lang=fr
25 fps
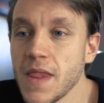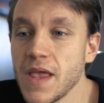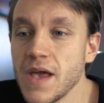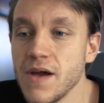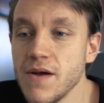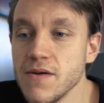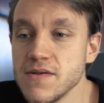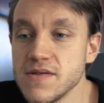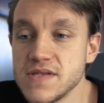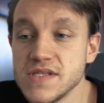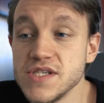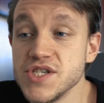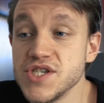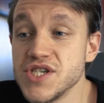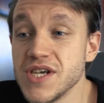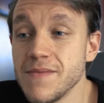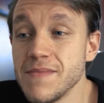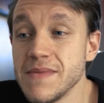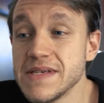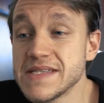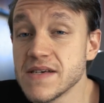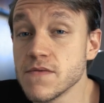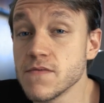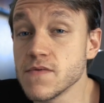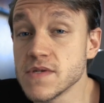euh, si
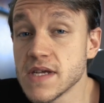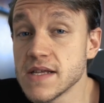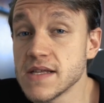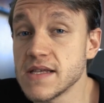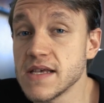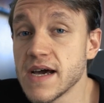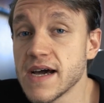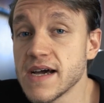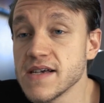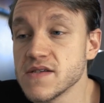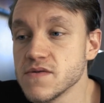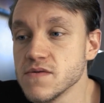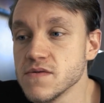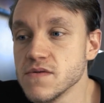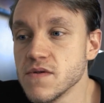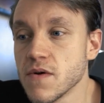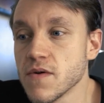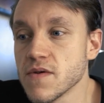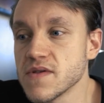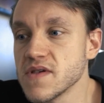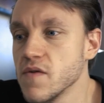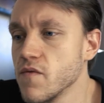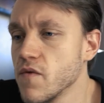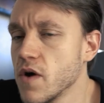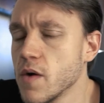jamais ça vous intéresse
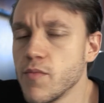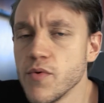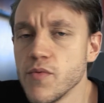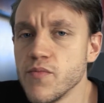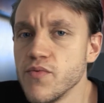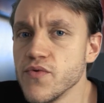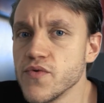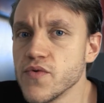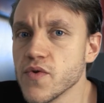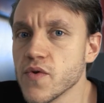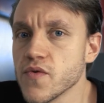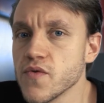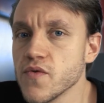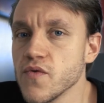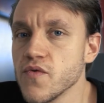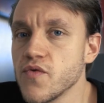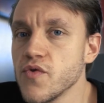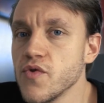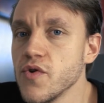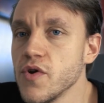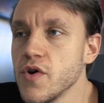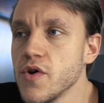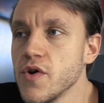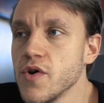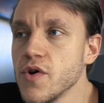d'en savoir un peu plus sur ce
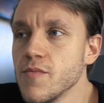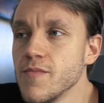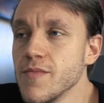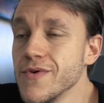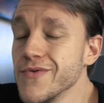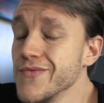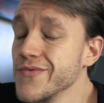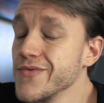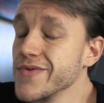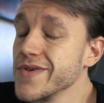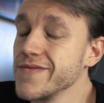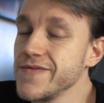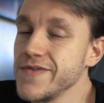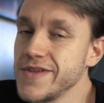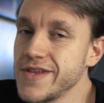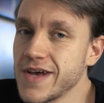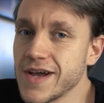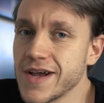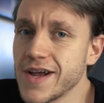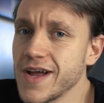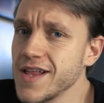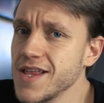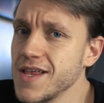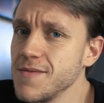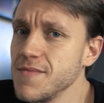jeu, bah, je vous invite à
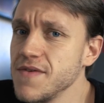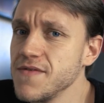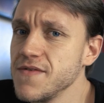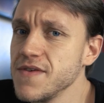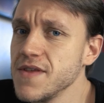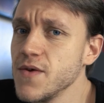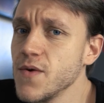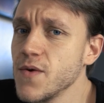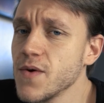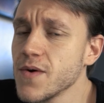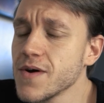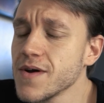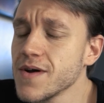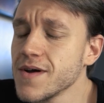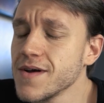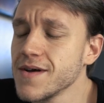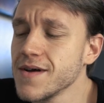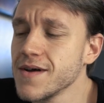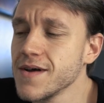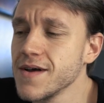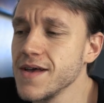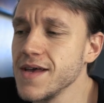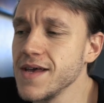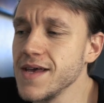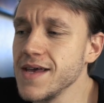regarder mes vidéos.
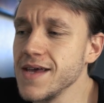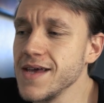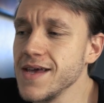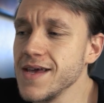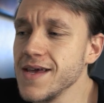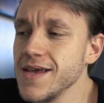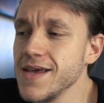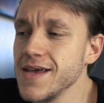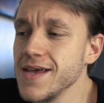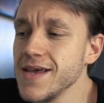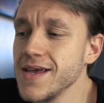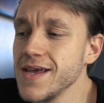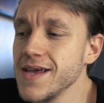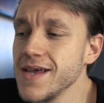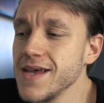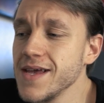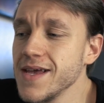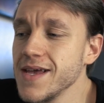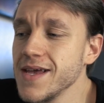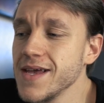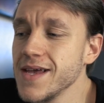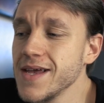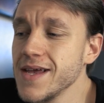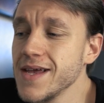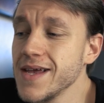
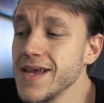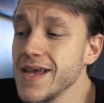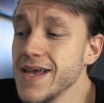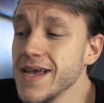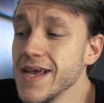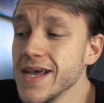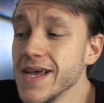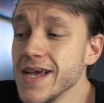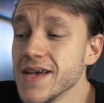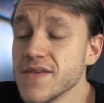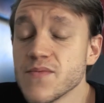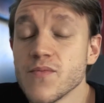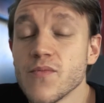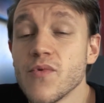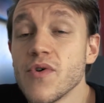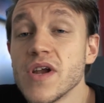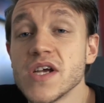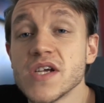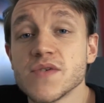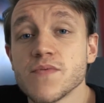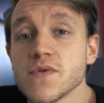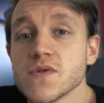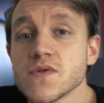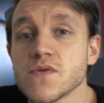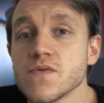Et, à ce moment-là,
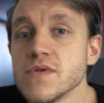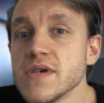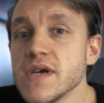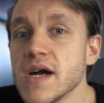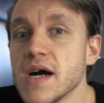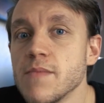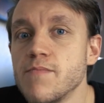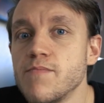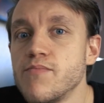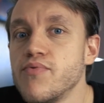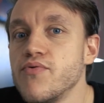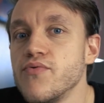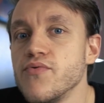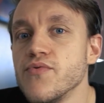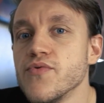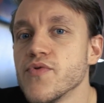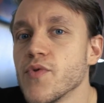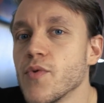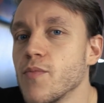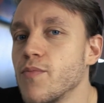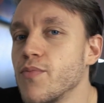je pense qu'on ira plus en